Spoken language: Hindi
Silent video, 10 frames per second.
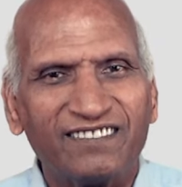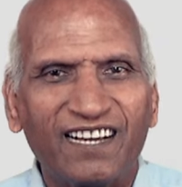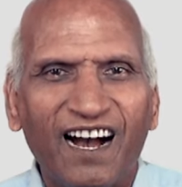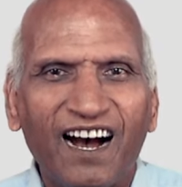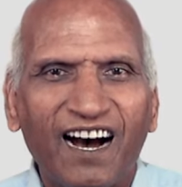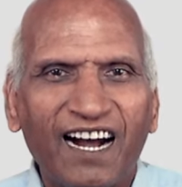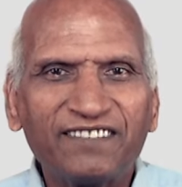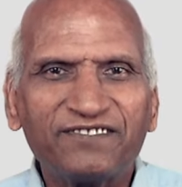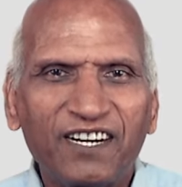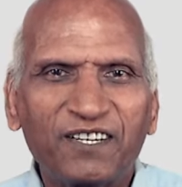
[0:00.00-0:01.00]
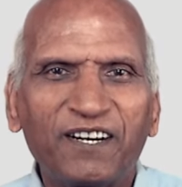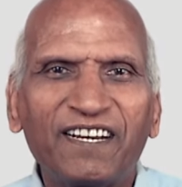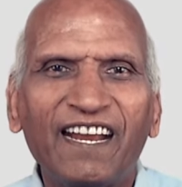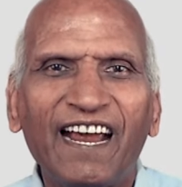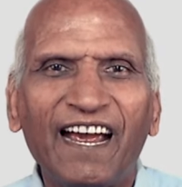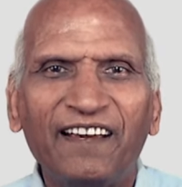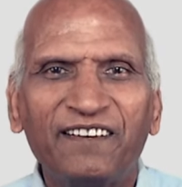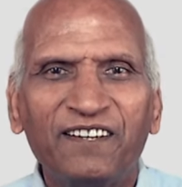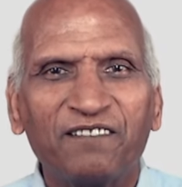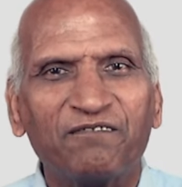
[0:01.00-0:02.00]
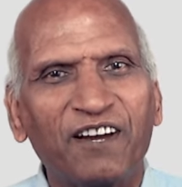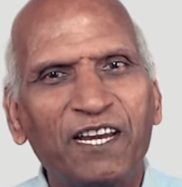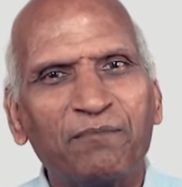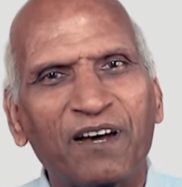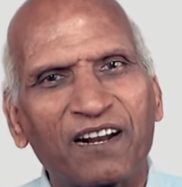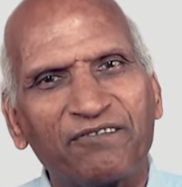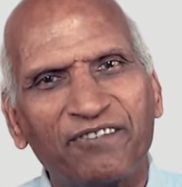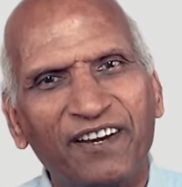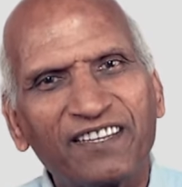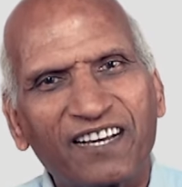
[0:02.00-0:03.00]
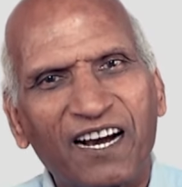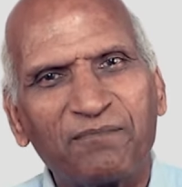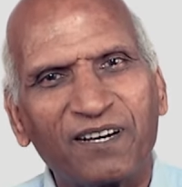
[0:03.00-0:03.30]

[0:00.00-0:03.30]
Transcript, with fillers: जहाँ अनसर्टनटी है वहीं हमारा फेथ काम